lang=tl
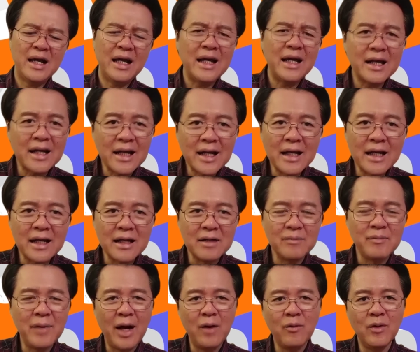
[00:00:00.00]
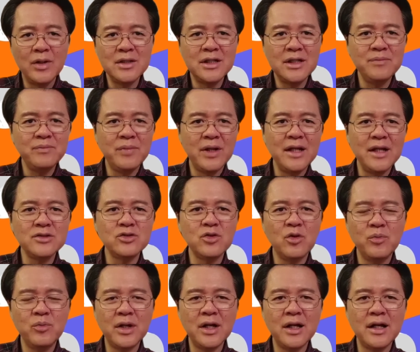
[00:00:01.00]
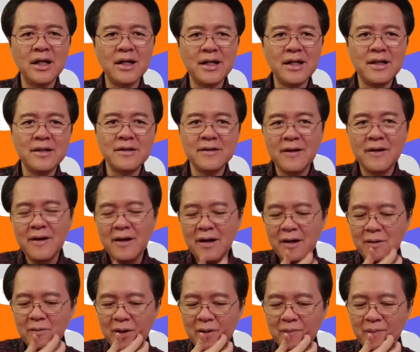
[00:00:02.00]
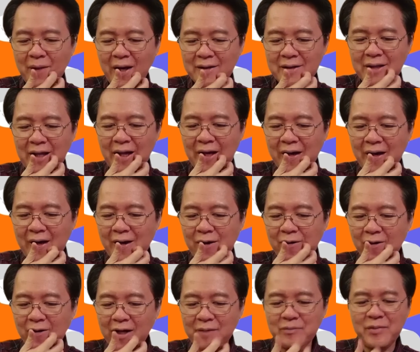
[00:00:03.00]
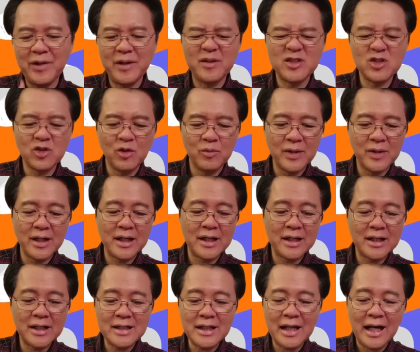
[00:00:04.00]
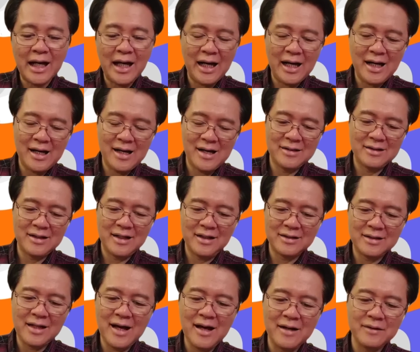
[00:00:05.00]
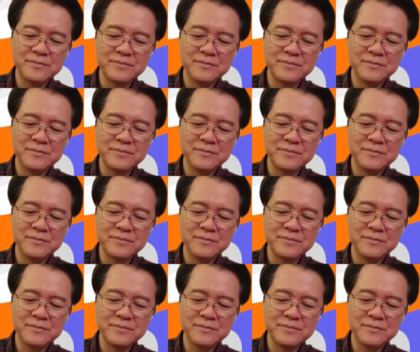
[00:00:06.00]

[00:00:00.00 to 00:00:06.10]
iri, bawal din pala sobrang iri. Pag bata ka, okay, pero sobrang iri, nakaka-heart attack.